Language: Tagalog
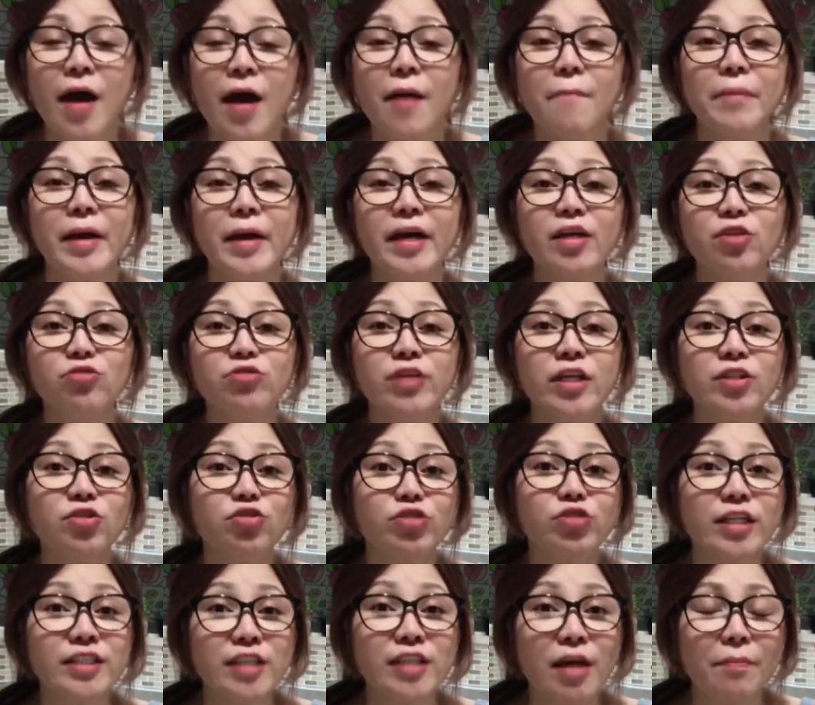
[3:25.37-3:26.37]
Pero dito
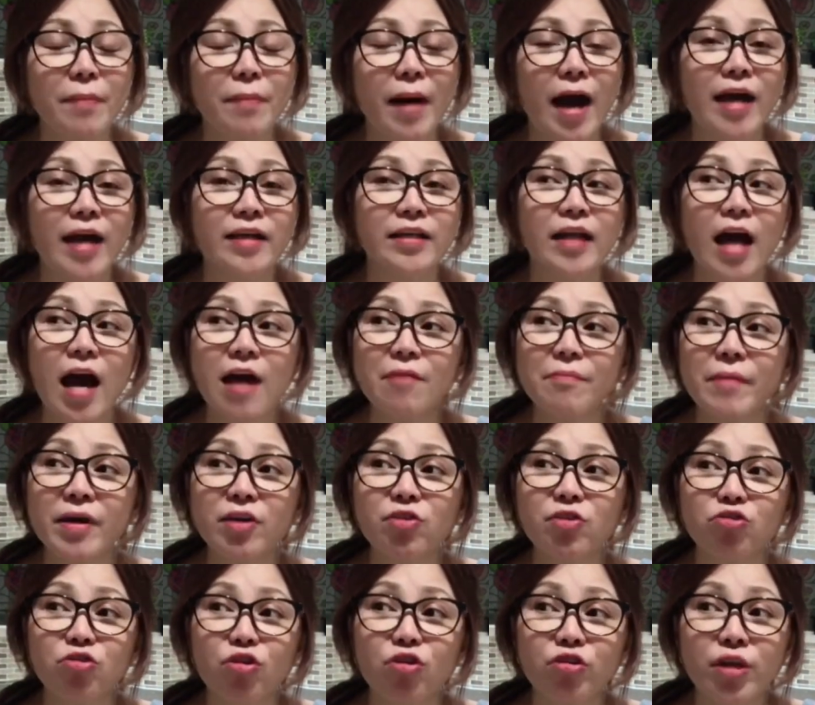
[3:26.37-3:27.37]
sa Japan, ang may
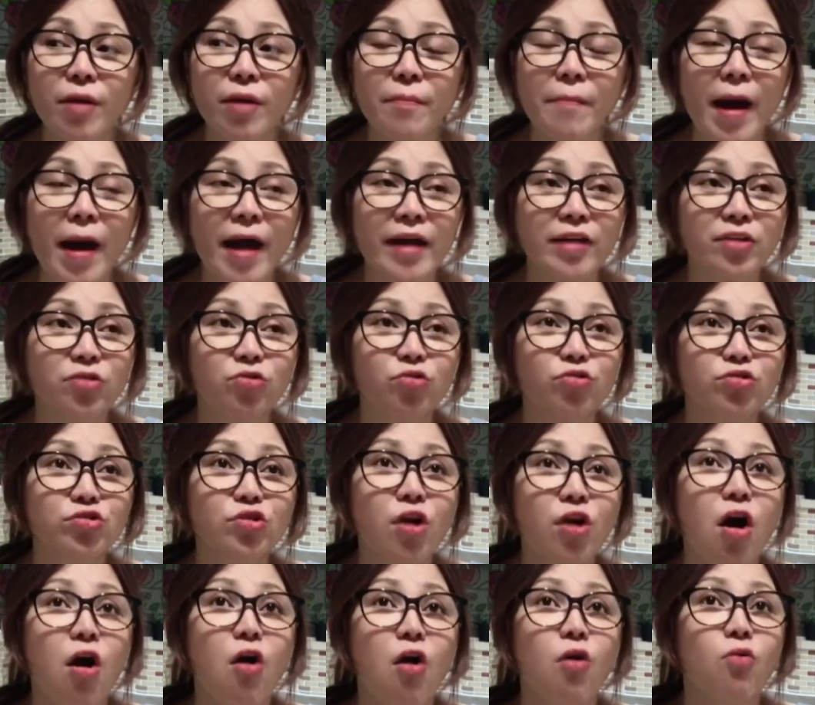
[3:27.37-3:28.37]
coronavirus,
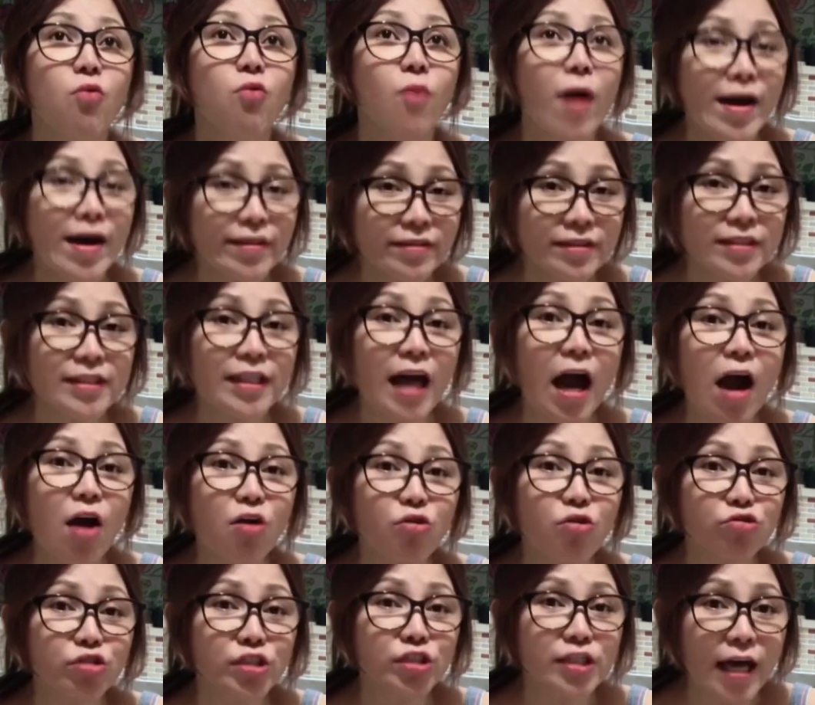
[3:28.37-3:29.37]

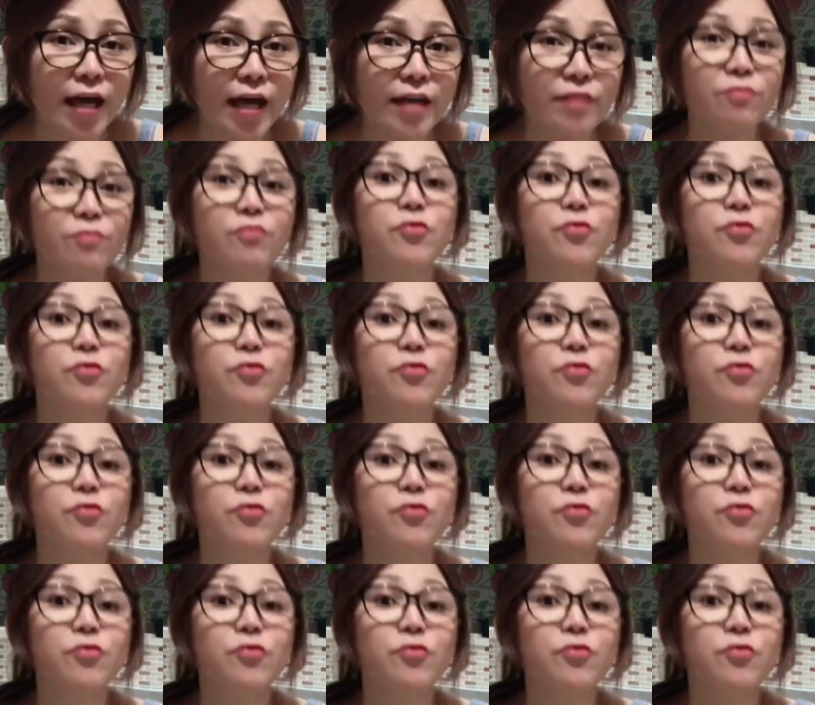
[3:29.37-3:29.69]
1,400